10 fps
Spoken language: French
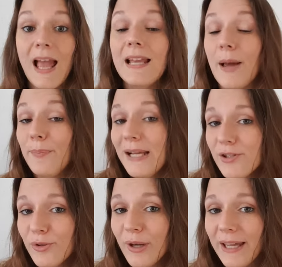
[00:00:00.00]
La
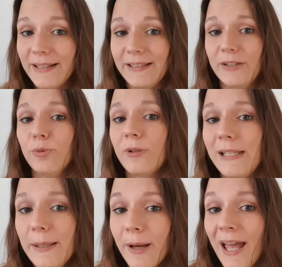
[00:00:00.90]
place de Rennes était donc
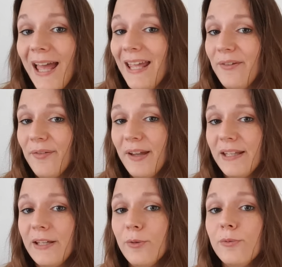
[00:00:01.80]
libre et
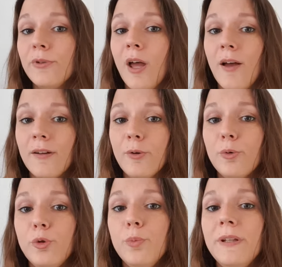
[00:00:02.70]
Frédégonde,
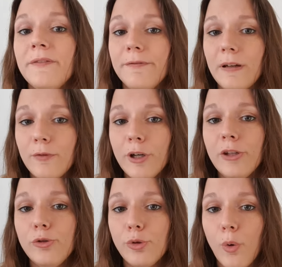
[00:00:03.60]
concubine
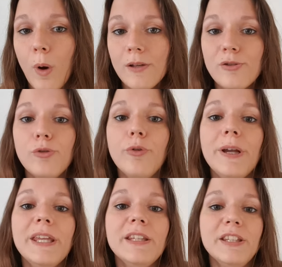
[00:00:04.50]
favorite du roi, se
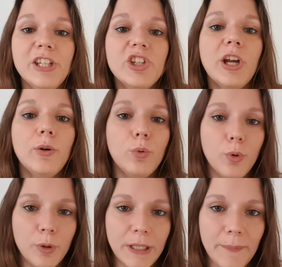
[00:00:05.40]
voyait déjà
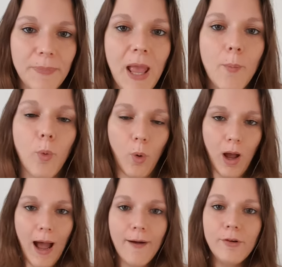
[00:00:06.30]
couronnée. Bon,
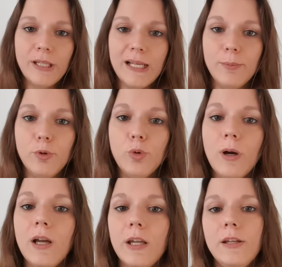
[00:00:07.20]
avant d'aller plus
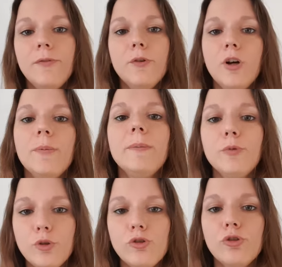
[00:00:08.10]
loin, il faut quand même
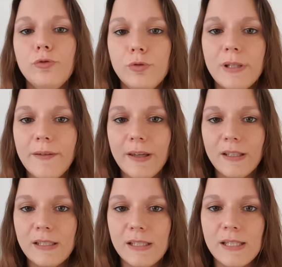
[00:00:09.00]
que je vous
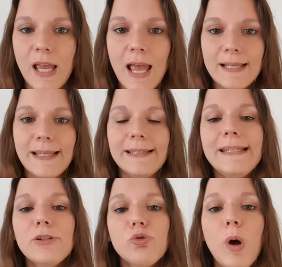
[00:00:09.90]
avertisse. Cette
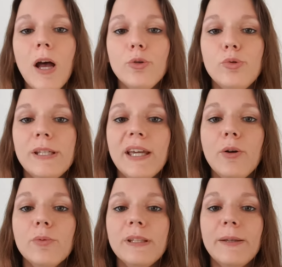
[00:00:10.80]
histoire nous est
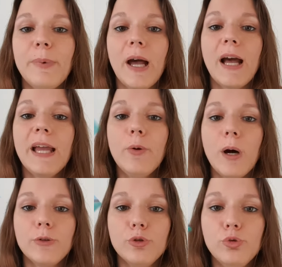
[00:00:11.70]
racontée par
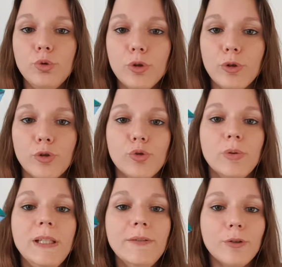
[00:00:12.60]
Grégoire de Tours dans son
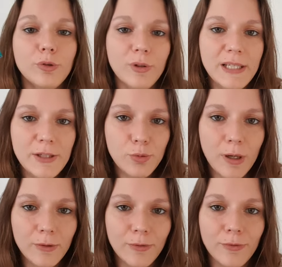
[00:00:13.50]
livre de
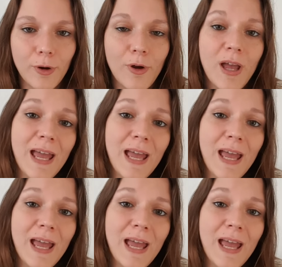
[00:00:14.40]
l'histoire de France.